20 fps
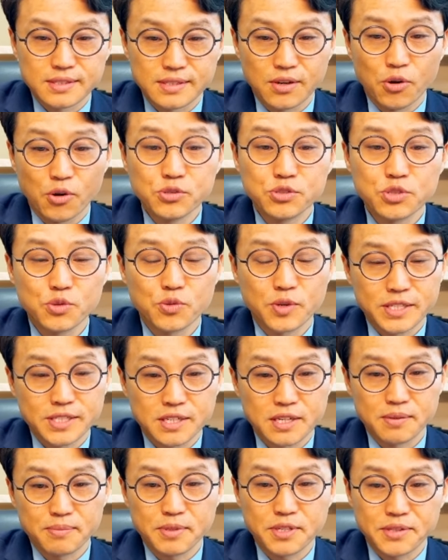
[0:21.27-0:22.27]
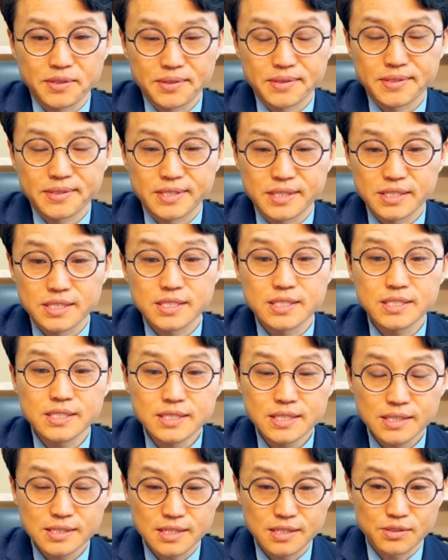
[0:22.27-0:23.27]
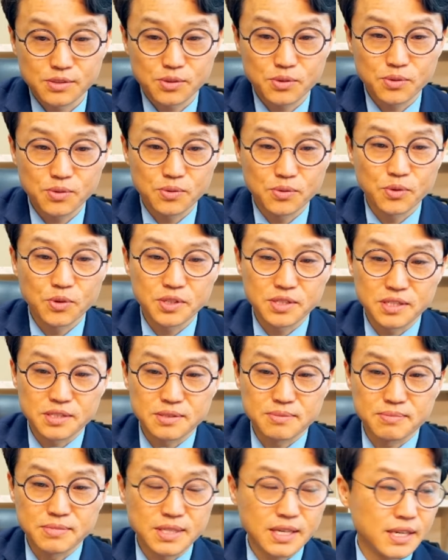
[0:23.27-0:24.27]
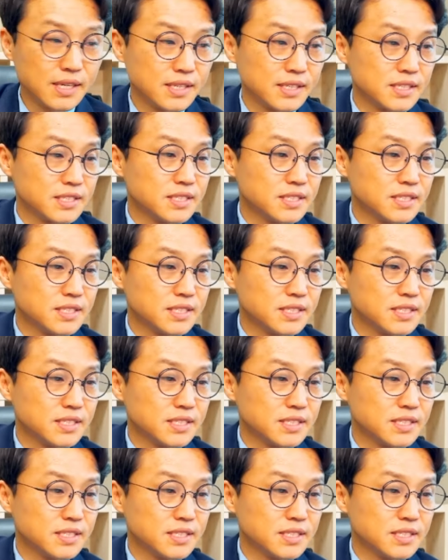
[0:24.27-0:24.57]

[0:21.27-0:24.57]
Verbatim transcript: 어디로 왔냐 하면 시내산으로 오게 됐습니다.